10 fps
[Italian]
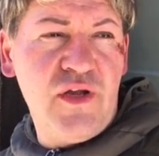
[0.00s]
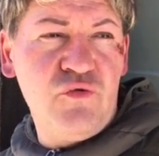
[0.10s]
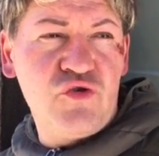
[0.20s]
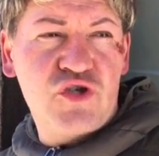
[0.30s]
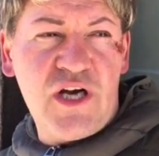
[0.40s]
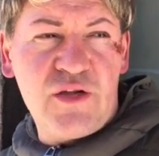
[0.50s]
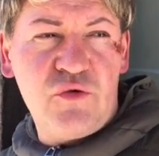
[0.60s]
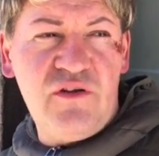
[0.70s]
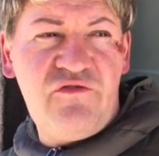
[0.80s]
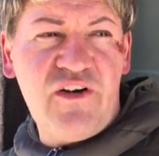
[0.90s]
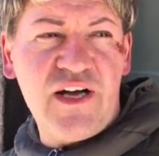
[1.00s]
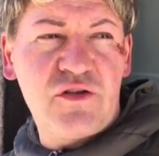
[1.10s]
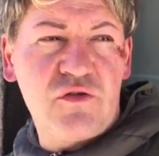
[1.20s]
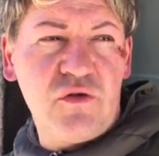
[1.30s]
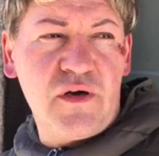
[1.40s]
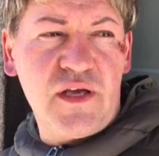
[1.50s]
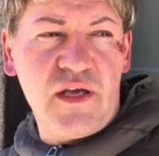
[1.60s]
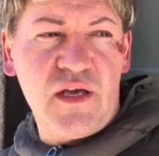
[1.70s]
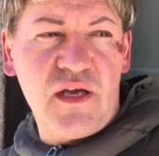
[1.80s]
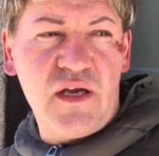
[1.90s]
denunciato il fatto
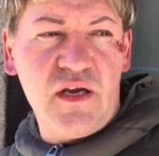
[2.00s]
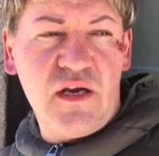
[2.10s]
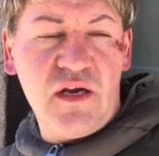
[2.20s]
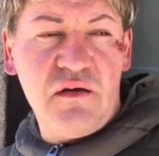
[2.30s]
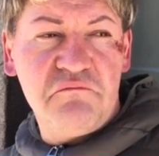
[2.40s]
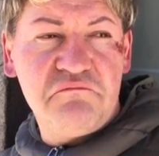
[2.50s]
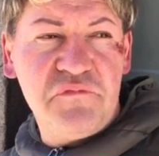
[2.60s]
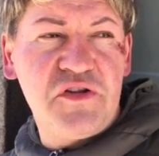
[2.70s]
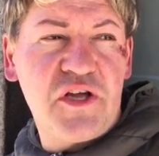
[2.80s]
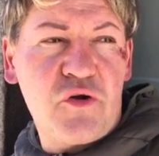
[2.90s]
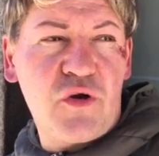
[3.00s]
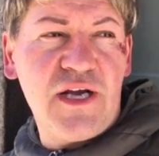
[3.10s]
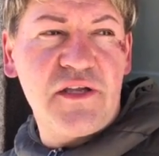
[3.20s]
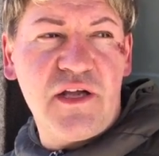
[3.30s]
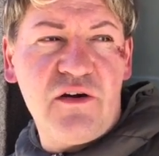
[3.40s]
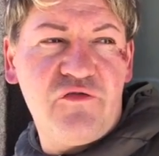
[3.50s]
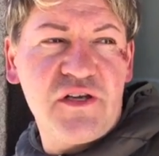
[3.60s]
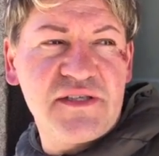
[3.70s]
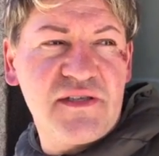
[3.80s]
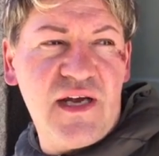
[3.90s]
e interrogati dalla
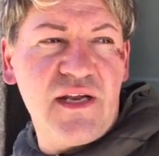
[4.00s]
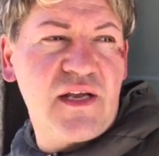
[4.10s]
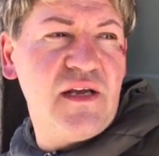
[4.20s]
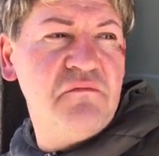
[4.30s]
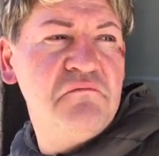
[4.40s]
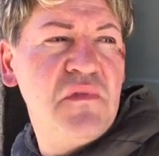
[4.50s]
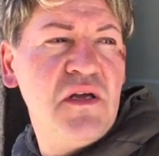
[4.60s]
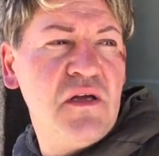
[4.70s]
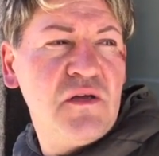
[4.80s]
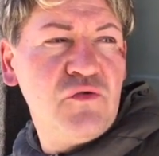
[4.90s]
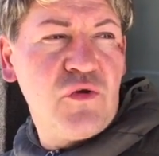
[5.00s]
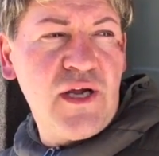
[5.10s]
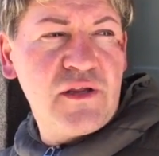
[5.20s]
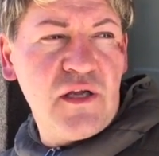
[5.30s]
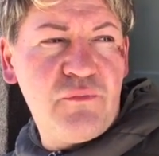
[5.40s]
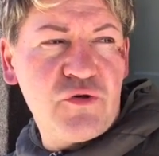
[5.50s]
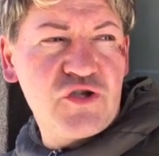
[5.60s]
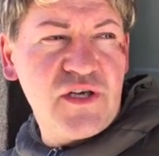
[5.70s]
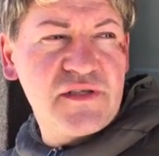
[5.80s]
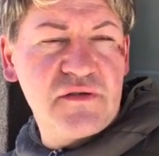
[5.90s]
forestale che durante il
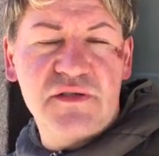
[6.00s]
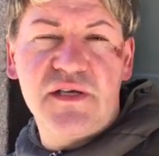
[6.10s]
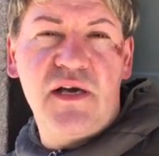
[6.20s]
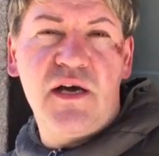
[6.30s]
processo si è